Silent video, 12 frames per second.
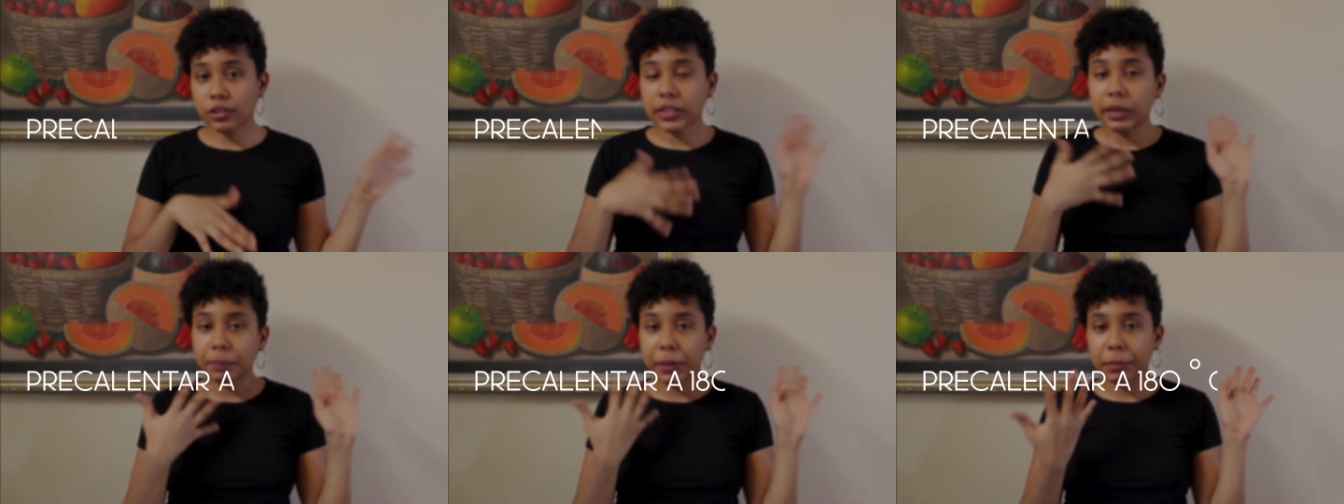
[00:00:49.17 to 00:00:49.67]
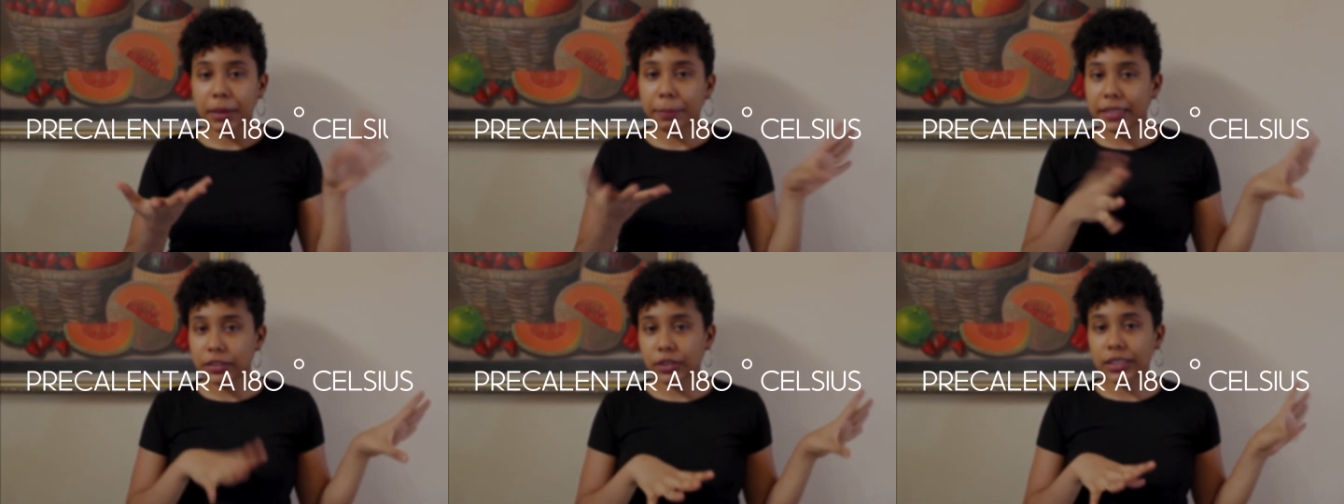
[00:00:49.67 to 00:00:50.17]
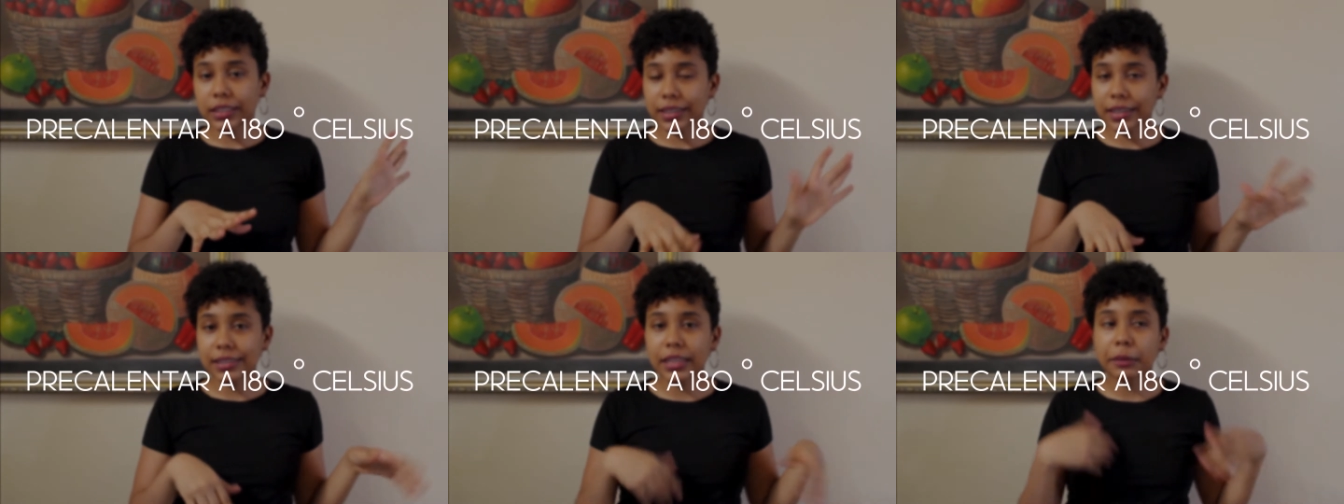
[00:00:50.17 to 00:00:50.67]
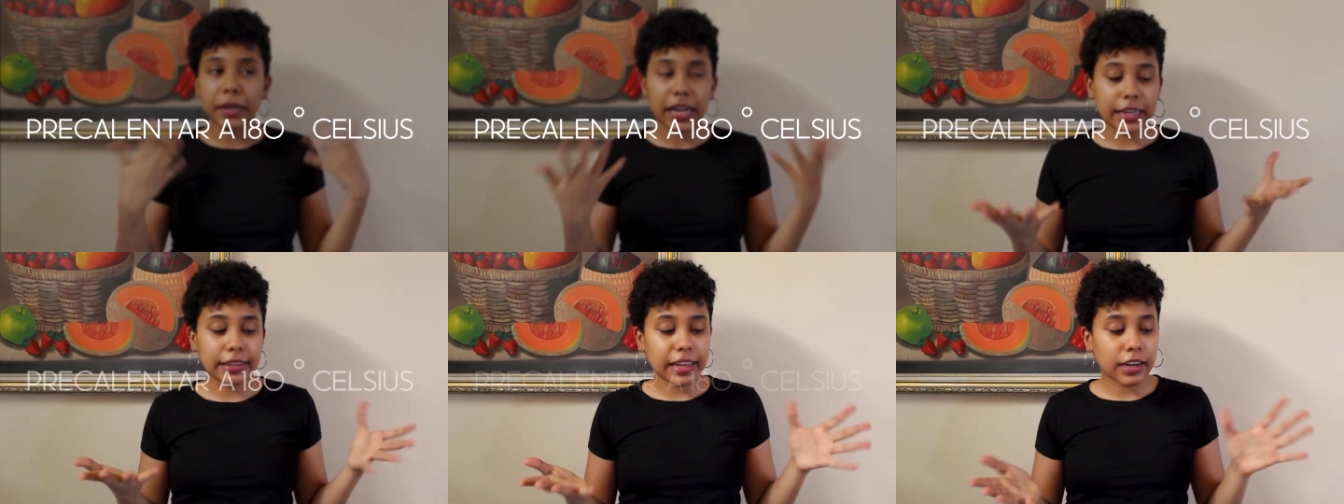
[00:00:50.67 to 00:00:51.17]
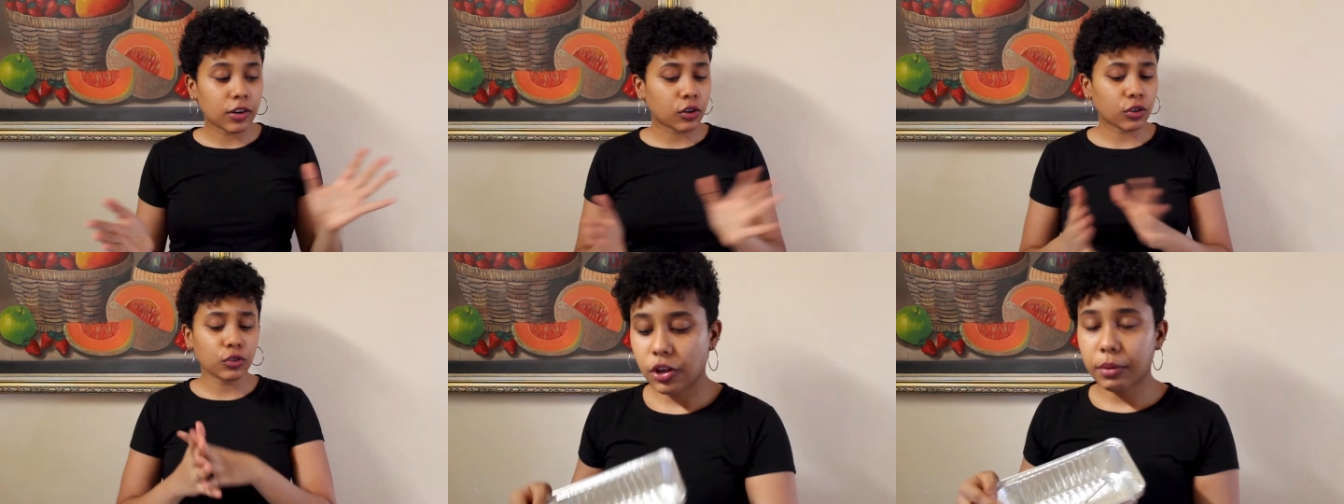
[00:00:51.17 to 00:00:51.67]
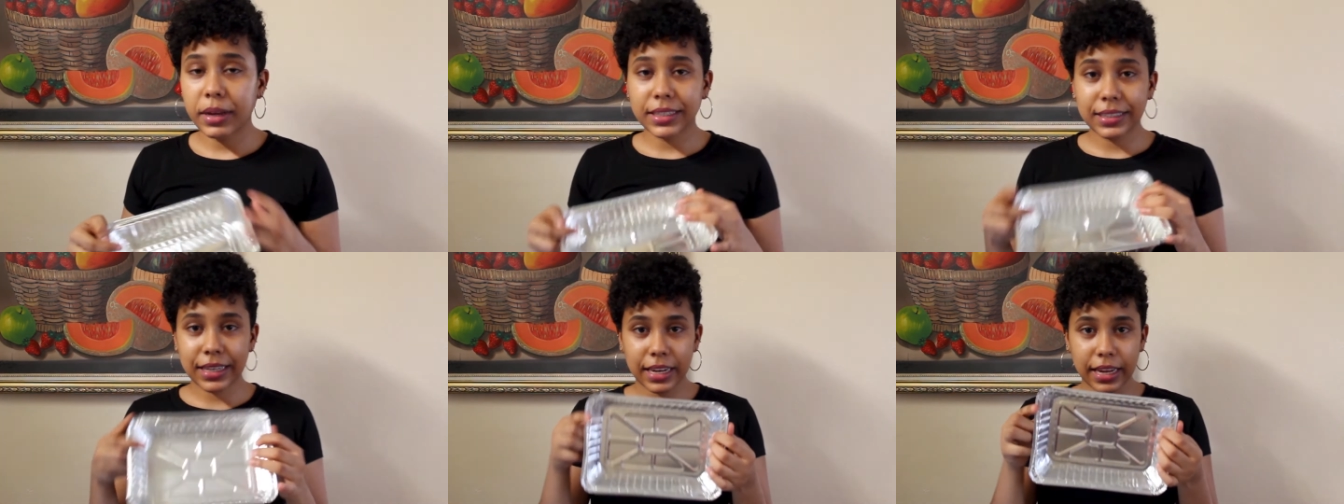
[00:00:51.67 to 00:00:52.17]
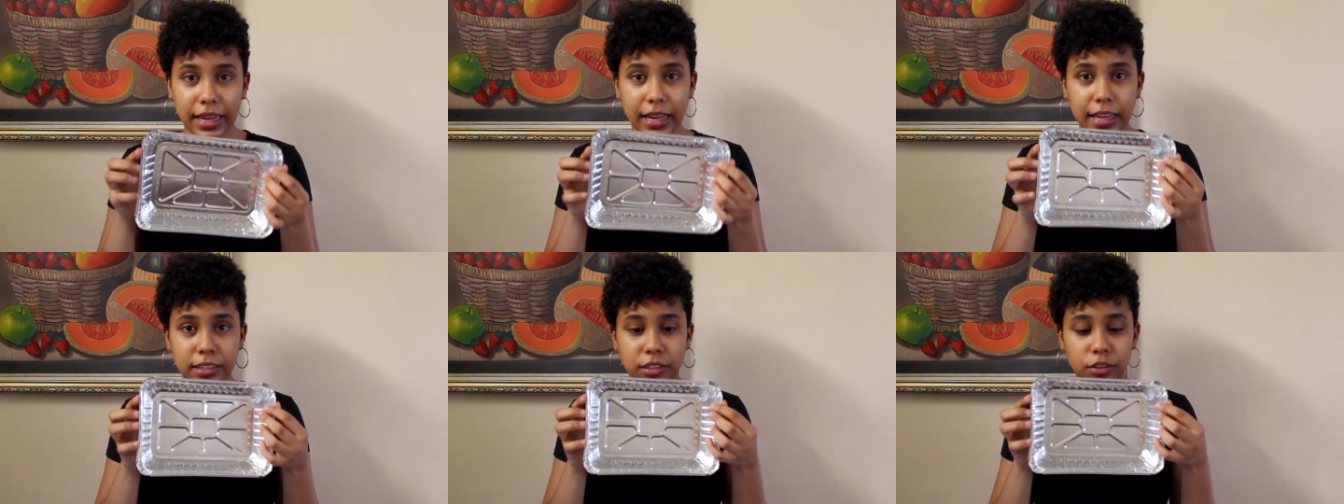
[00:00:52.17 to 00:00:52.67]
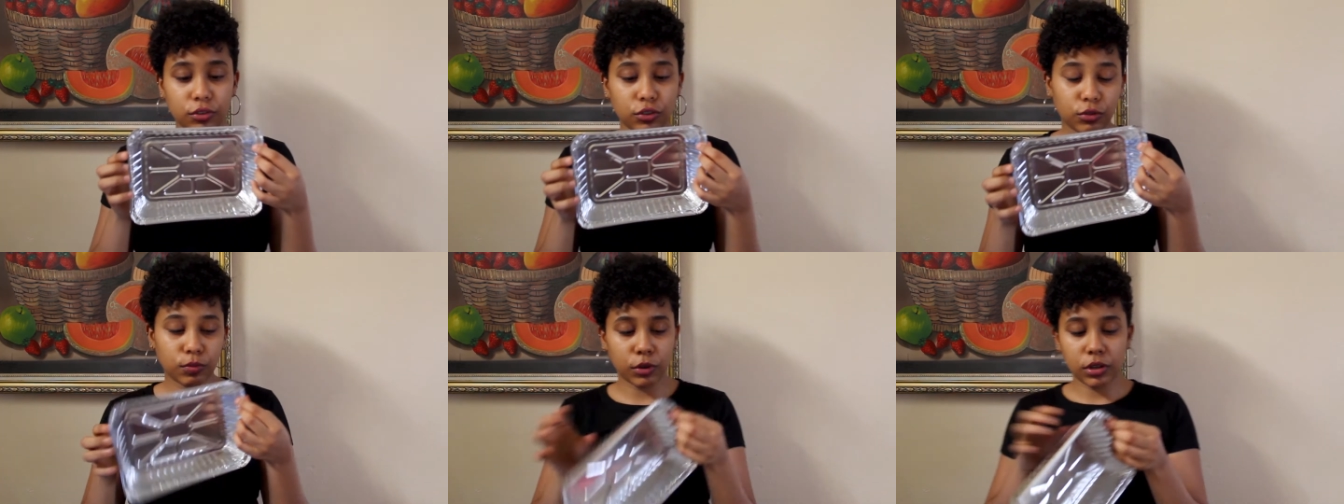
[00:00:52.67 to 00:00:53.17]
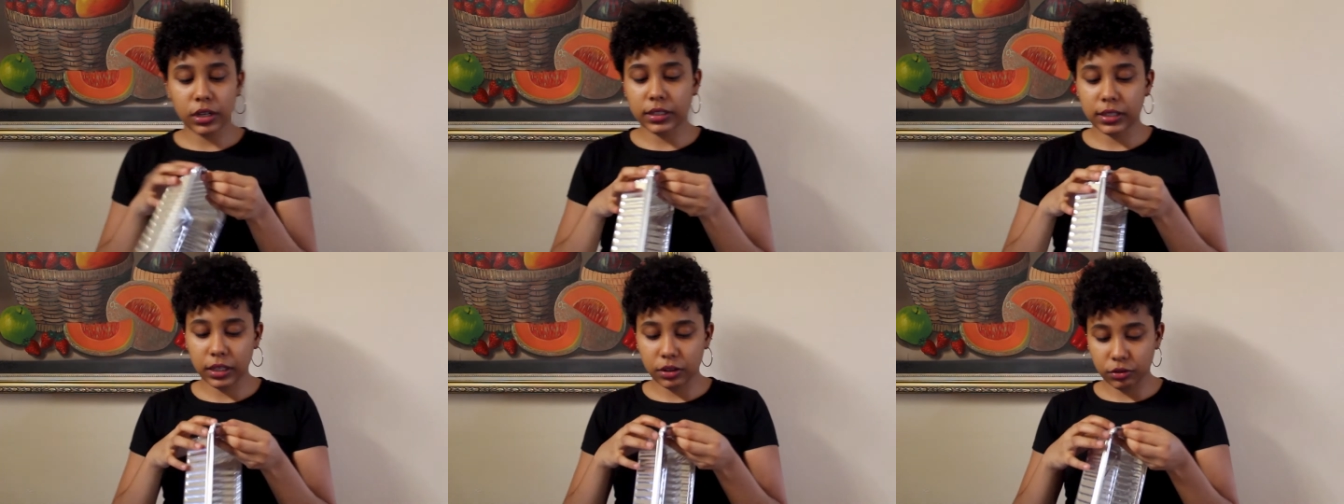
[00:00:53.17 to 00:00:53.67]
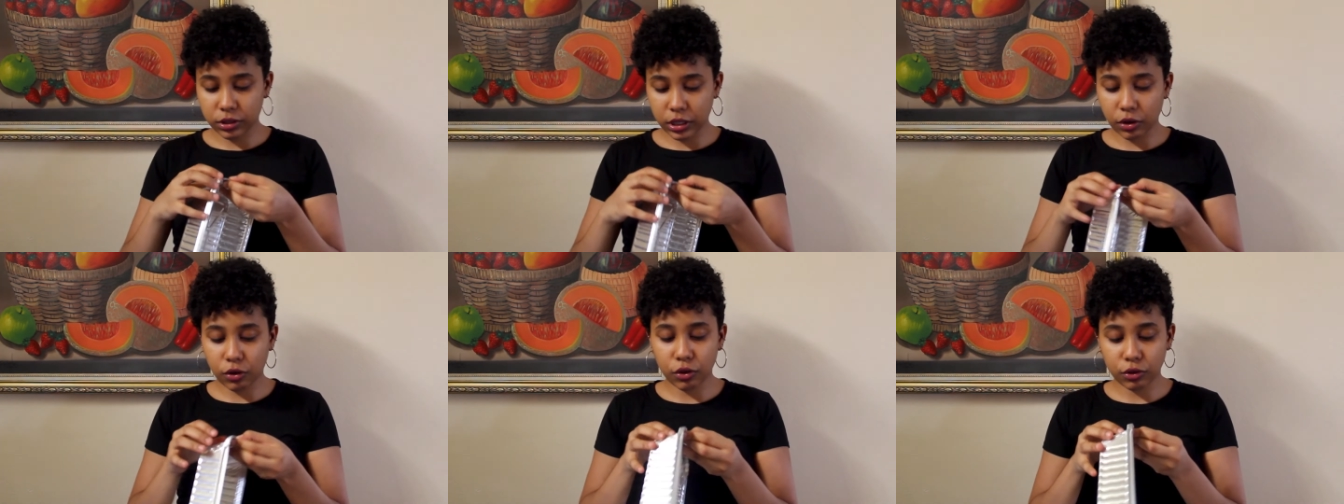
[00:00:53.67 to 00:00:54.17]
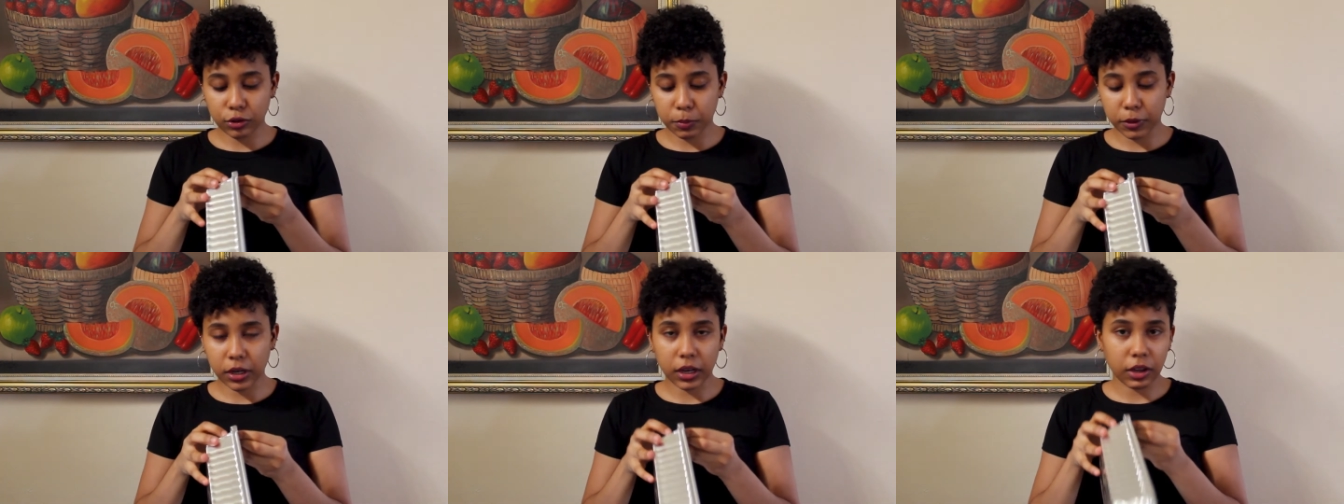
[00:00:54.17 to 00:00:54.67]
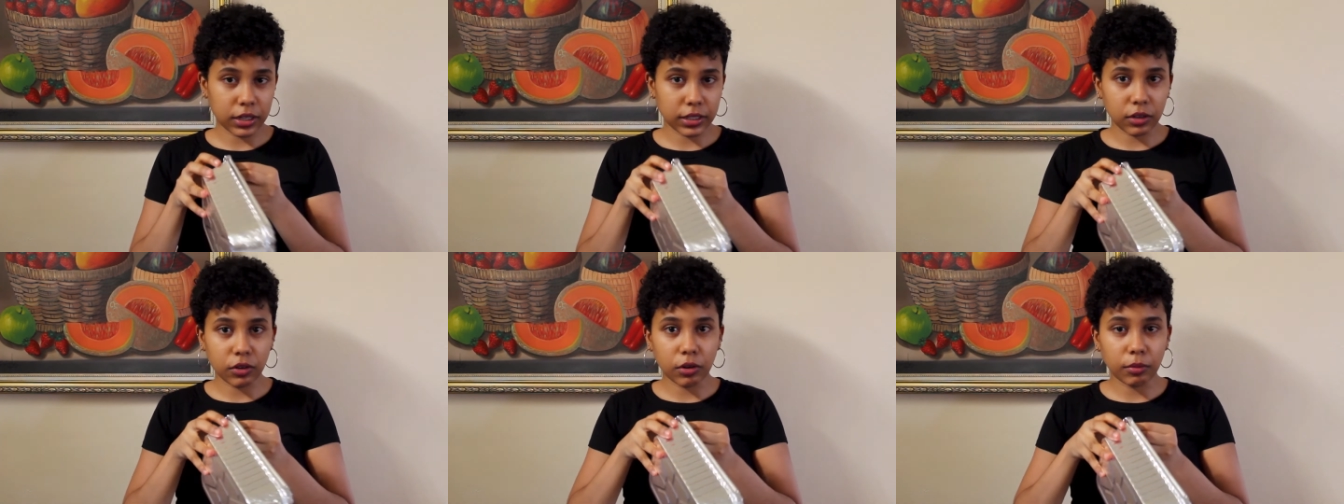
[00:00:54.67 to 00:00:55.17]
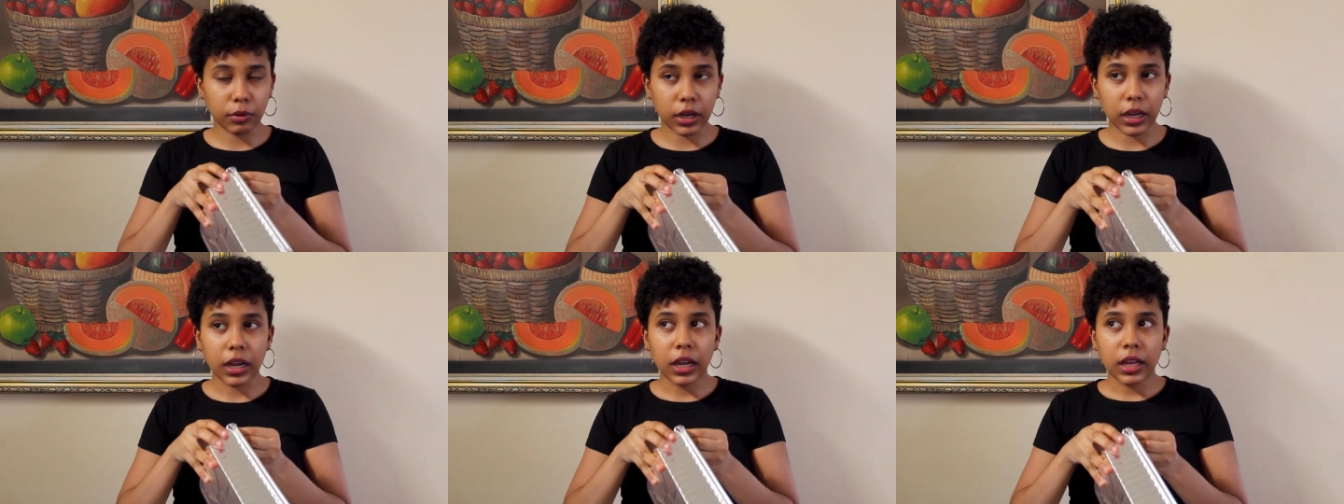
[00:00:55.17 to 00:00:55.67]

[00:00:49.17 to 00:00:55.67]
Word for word: es el primer paso que tienen que hacer, precalentar el horno yo lo voy a hacer en estos moldecitos, tengo dos porque quiero hacerlo como que